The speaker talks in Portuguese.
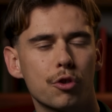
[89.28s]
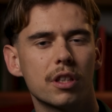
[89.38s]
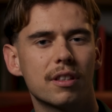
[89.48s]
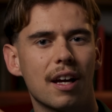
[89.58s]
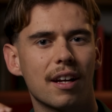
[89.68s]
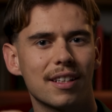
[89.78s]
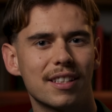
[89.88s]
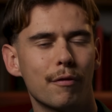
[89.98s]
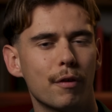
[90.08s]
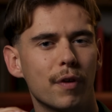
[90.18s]
ao jantar a
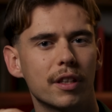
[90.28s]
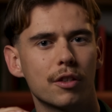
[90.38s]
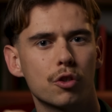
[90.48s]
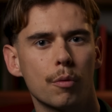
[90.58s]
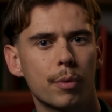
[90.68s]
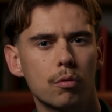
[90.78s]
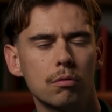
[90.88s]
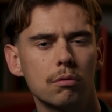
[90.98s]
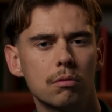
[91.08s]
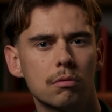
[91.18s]
reserva é feita só para
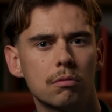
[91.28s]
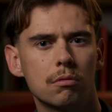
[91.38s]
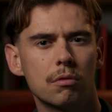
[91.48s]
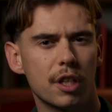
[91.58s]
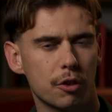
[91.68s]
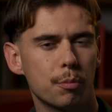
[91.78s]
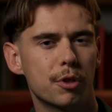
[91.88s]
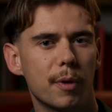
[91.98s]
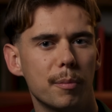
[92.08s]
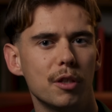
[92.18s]
um, já
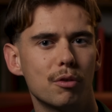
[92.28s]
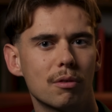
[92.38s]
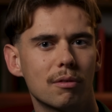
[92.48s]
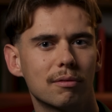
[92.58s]
somos deprimidos?